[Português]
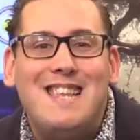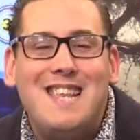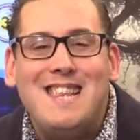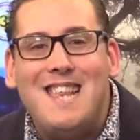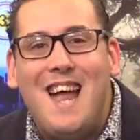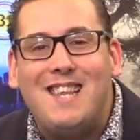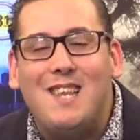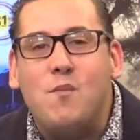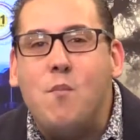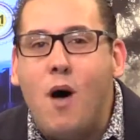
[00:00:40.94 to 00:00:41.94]
na cidade
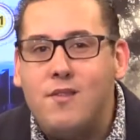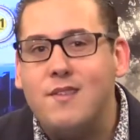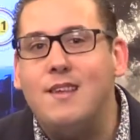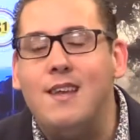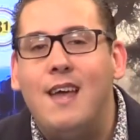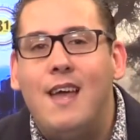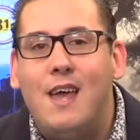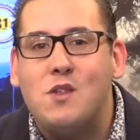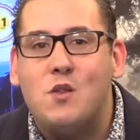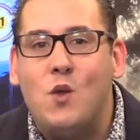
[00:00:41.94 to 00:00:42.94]
de Boston
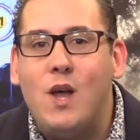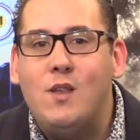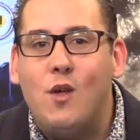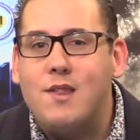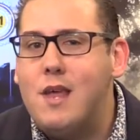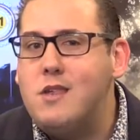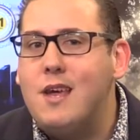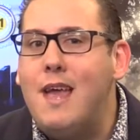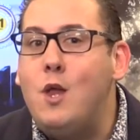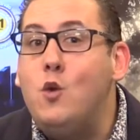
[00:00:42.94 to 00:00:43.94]
esta noite, ou
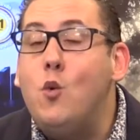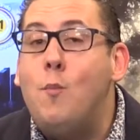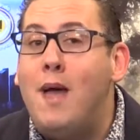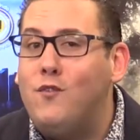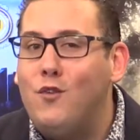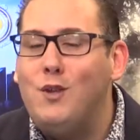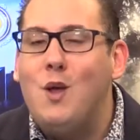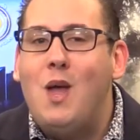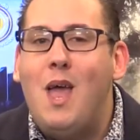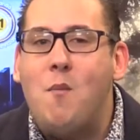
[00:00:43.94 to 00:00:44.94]
seja, em New Bedford,
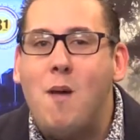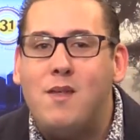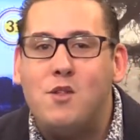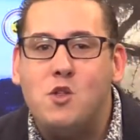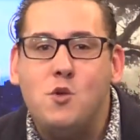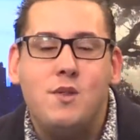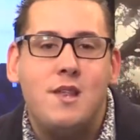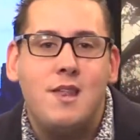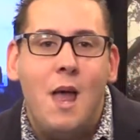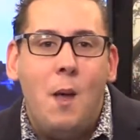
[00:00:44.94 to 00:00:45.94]
em
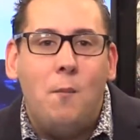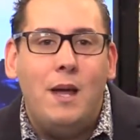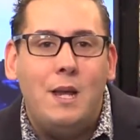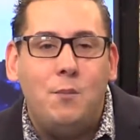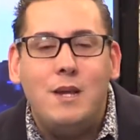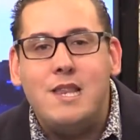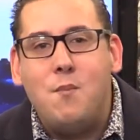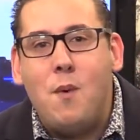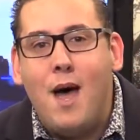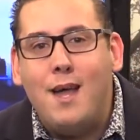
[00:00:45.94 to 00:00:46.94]
Massachusetts, para
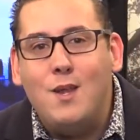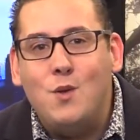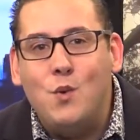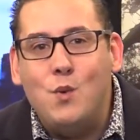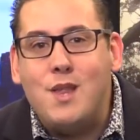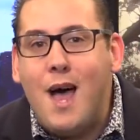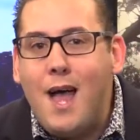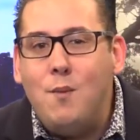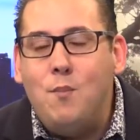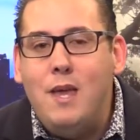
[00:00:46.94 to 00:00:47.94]
participar nos
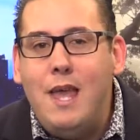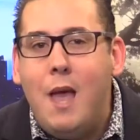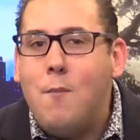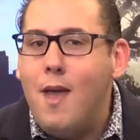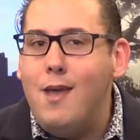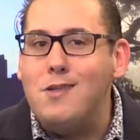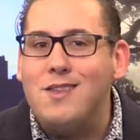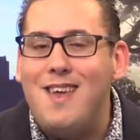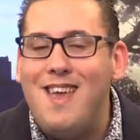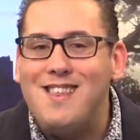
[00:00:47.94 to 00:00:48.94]
IPMAs,
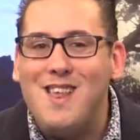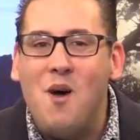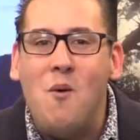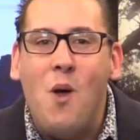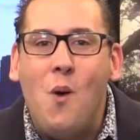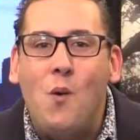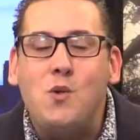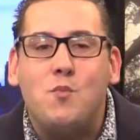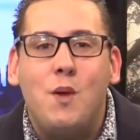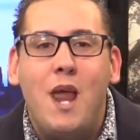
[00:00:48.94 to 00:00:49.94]
que são
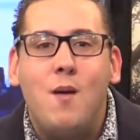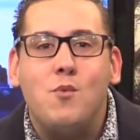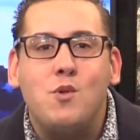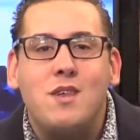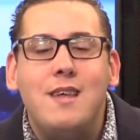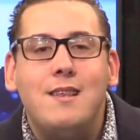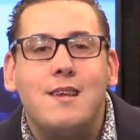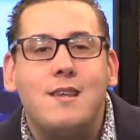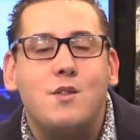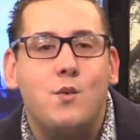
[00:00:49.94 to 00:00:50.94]
os Prémios
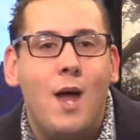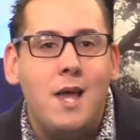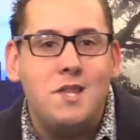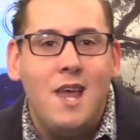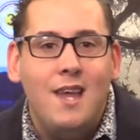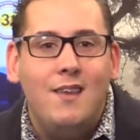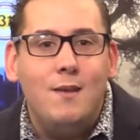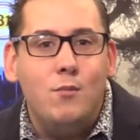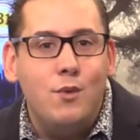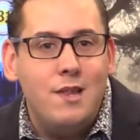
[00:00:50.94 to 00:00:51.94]
Internacionais da
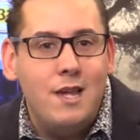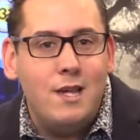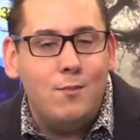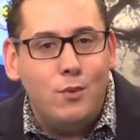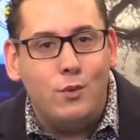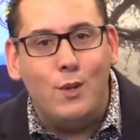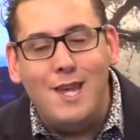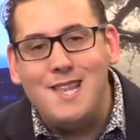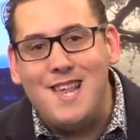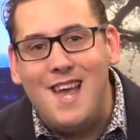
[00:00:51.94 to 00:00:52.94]
Música
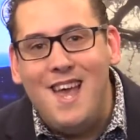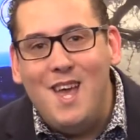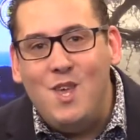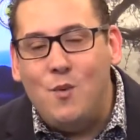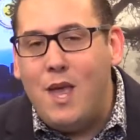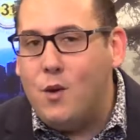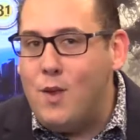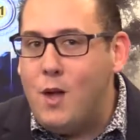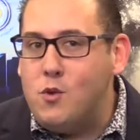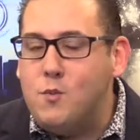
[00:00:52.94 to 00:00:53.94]
Portuguesa. E eu quero
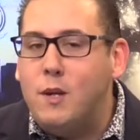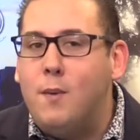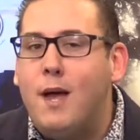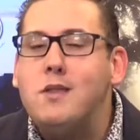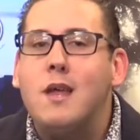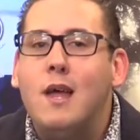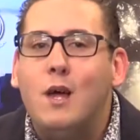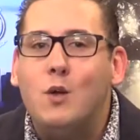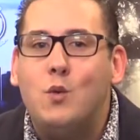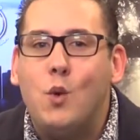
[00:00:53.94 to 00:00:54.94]
dar os parabéns
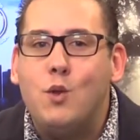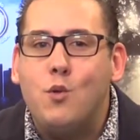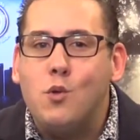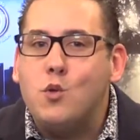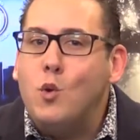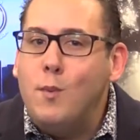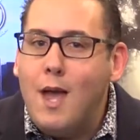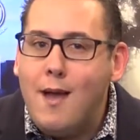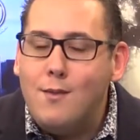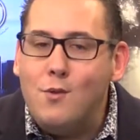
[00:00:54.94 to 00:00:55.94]
a todos os
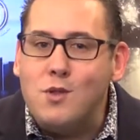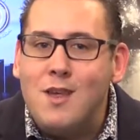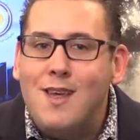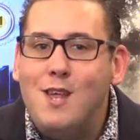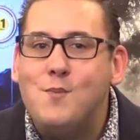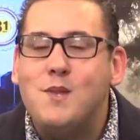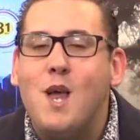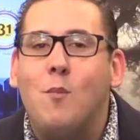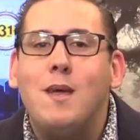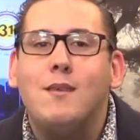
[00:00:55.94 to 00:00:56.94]
nomeados,
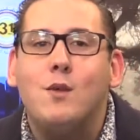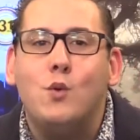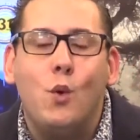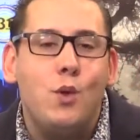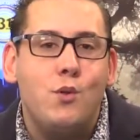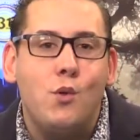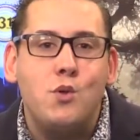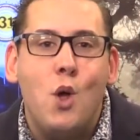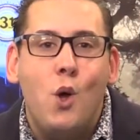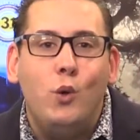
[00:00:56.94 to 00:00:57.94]
especialmente a todos
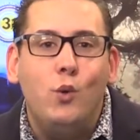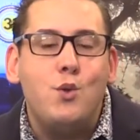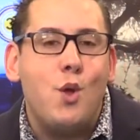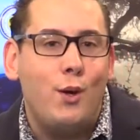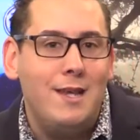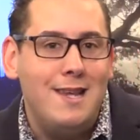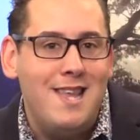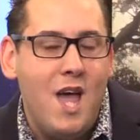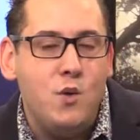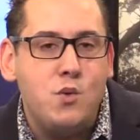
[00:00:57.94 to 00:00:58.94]
os
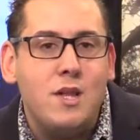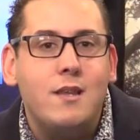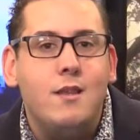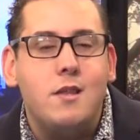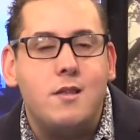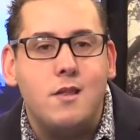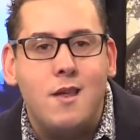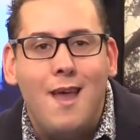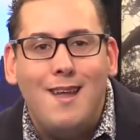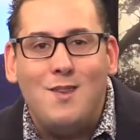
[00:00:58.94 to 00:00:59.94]
luso-canadianos artistas,
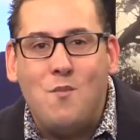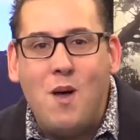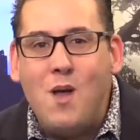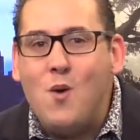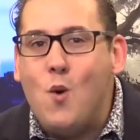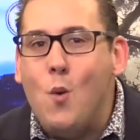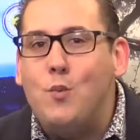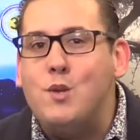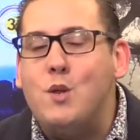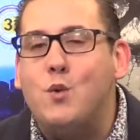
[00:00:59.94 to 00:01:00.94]
também
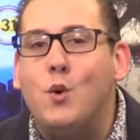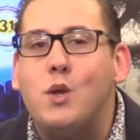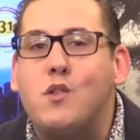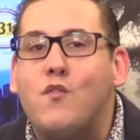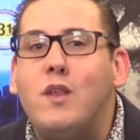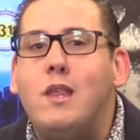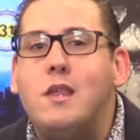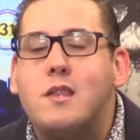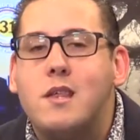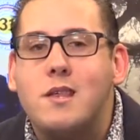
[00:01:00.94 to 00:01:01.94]
compositores,
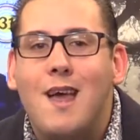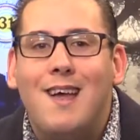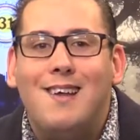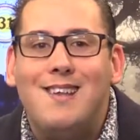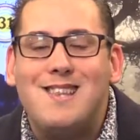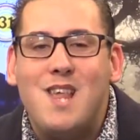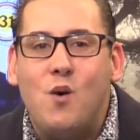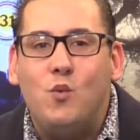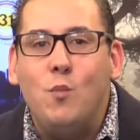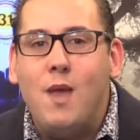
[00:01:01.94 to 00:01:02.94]
fadistas, que
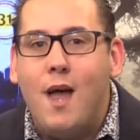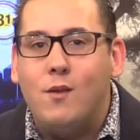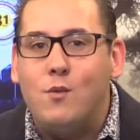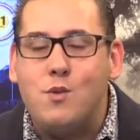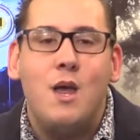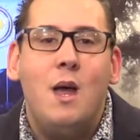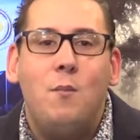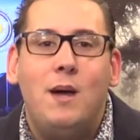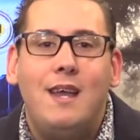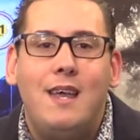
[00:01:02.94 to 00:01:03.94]
são nomeados para